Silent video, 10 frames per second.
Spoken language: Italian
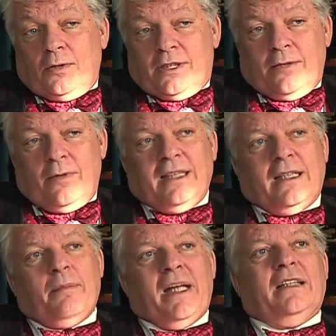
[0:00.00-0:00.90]

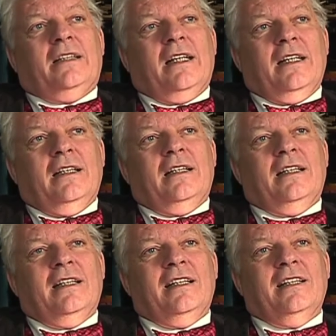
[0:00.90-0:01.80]
conseguentemente
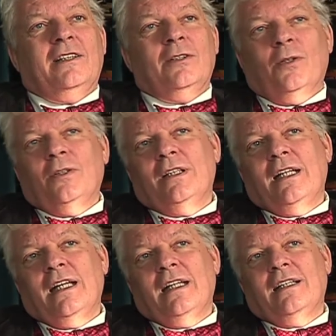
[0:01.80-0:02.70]

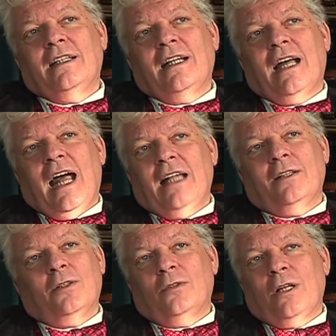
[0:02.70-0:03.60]
non
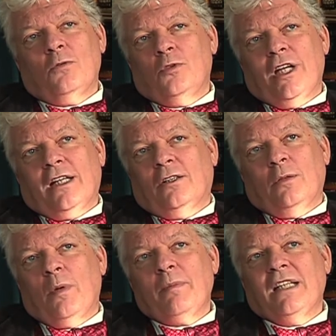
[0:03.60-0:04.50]
hanno da un certo
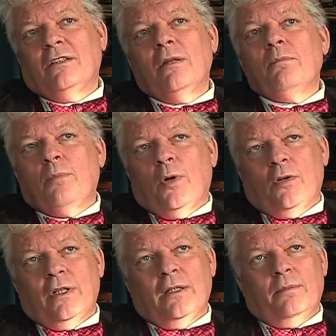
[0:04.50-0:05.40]
momento in
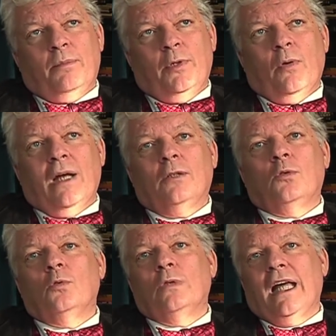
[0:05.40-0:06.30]
poi più
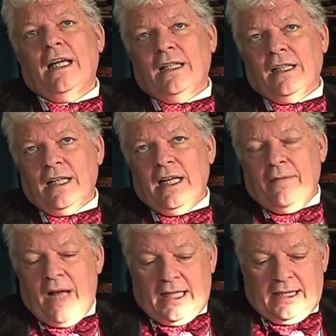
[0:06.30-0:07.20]
alcuna
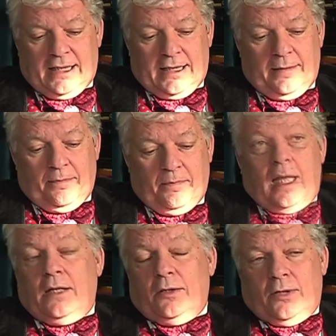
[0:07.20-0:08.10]
rilevanza. E
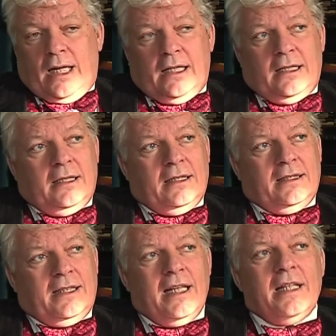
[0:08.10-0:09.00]
allora,
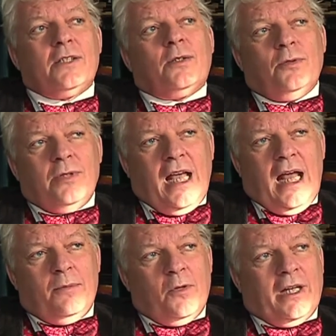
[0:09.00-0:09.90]
se
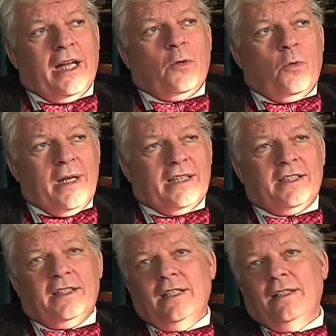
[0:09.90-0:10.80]
escludiamo che
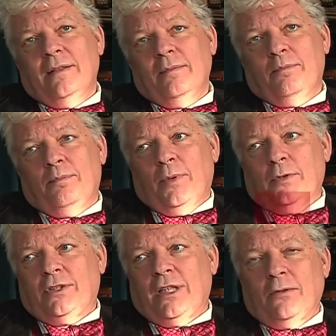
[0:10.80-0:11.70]
questi
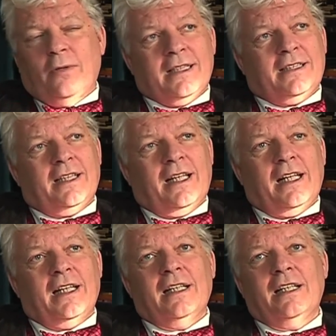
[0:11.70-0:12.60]
possano
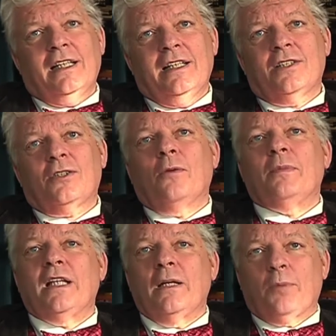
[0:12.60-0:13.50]
essere gli
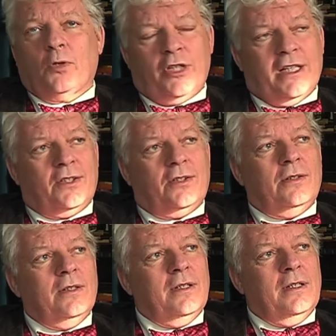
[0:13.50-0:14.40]
scopi del
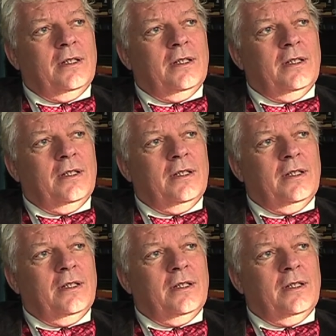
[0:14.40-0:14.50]
processo,